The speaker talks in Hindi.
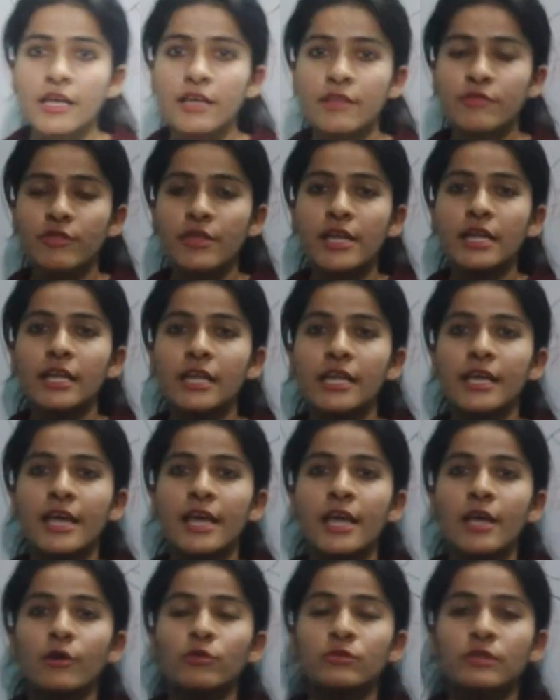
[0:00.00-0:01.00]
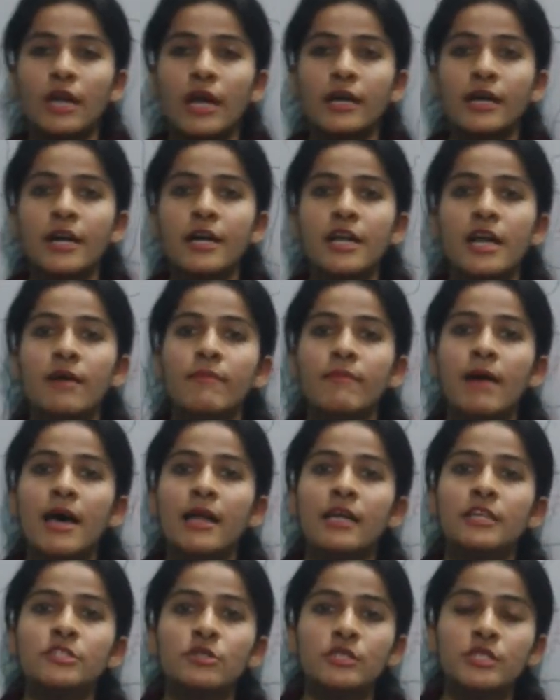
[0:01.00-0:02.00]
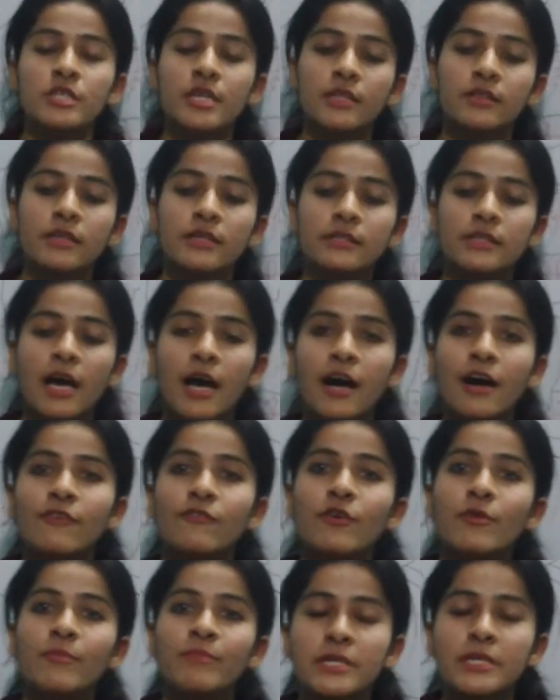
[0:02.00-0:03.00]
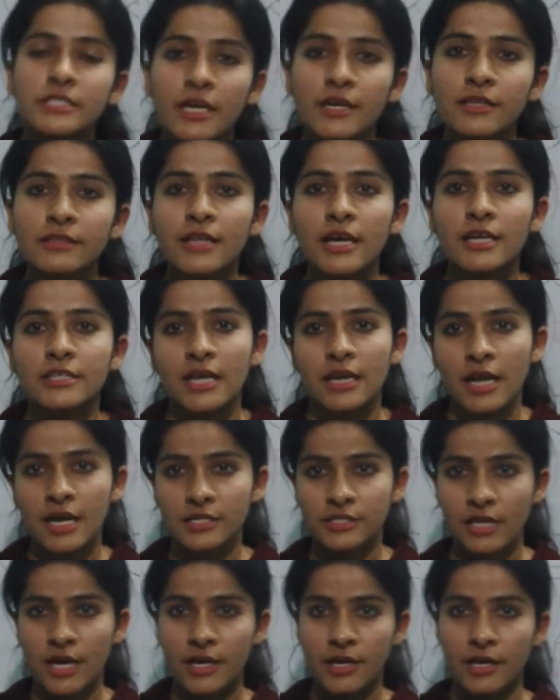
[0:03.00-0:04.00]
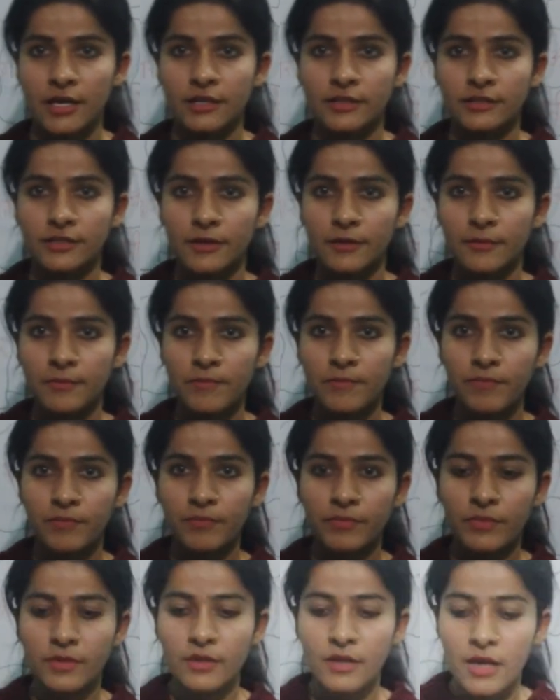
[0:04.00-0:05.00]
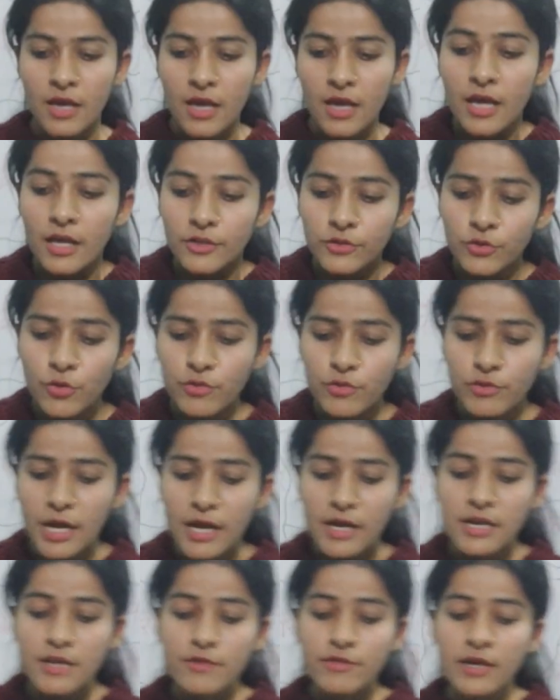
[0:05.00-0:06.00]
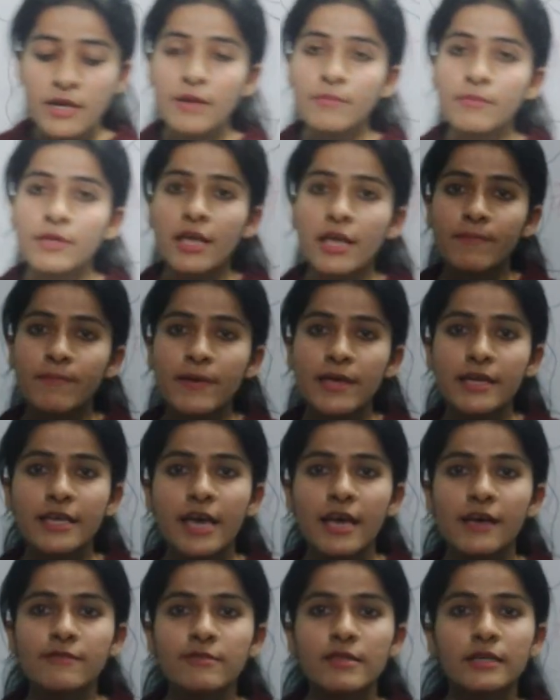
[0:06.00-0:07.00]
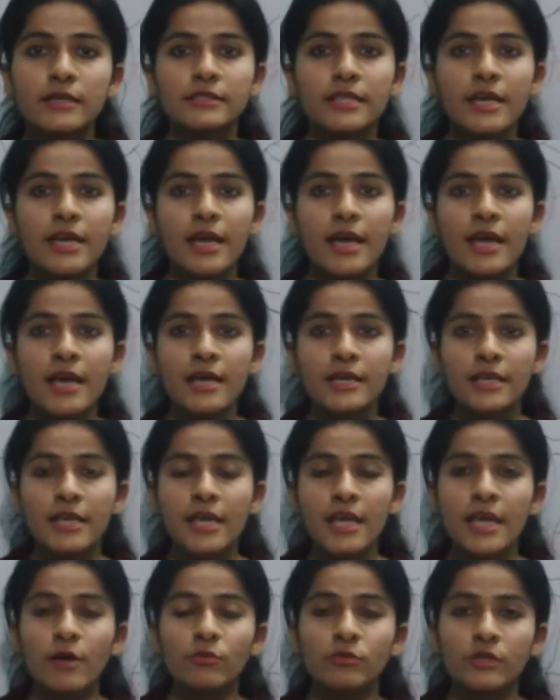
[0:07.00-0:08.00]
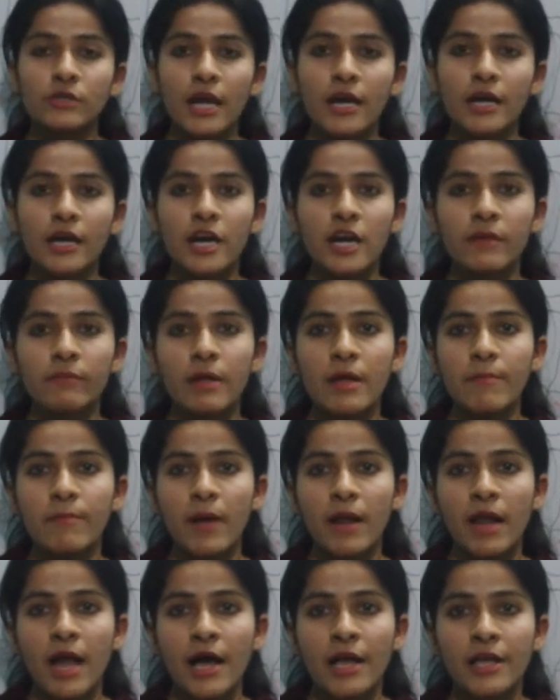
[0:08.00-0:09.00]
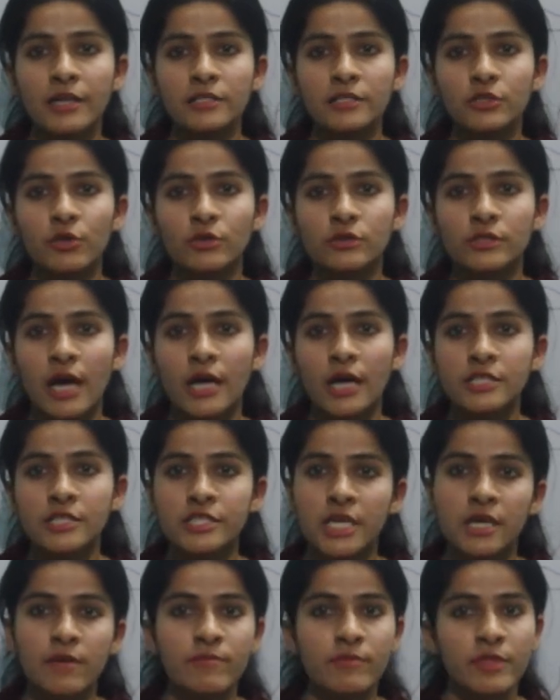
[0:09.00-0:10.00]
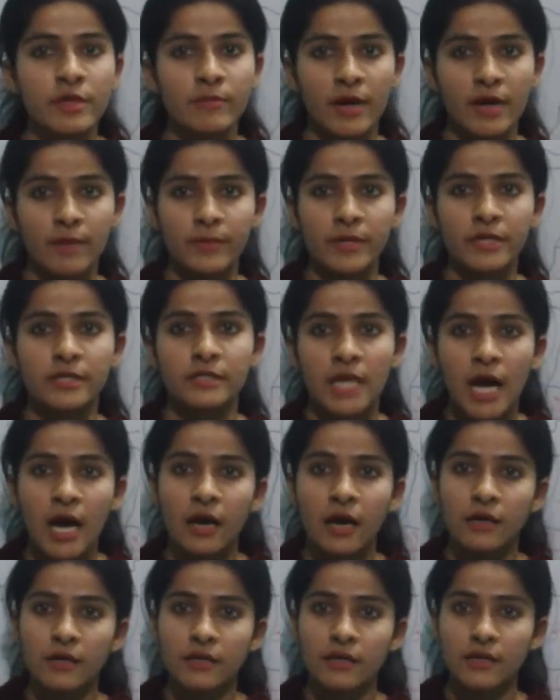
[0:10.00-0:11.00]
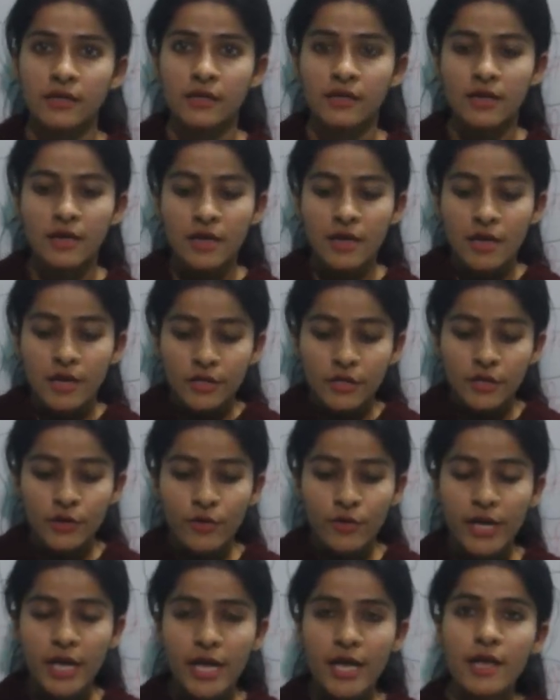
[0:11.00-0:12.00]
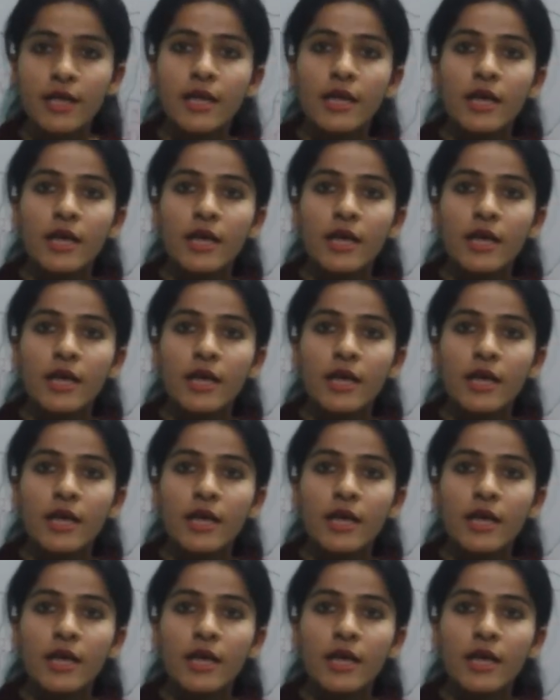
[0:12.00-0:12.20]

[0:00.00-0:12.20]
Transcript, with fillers: इसीलिए उत्तराखंड हमारा जो क्षेत्र था वो पिछड़ता चला जा रहा था दूसरा रीज़न हम ये भी कह सकते हैं कि उत्तराखंड में पलायन जो था चरम सीमा पर था क्योंकि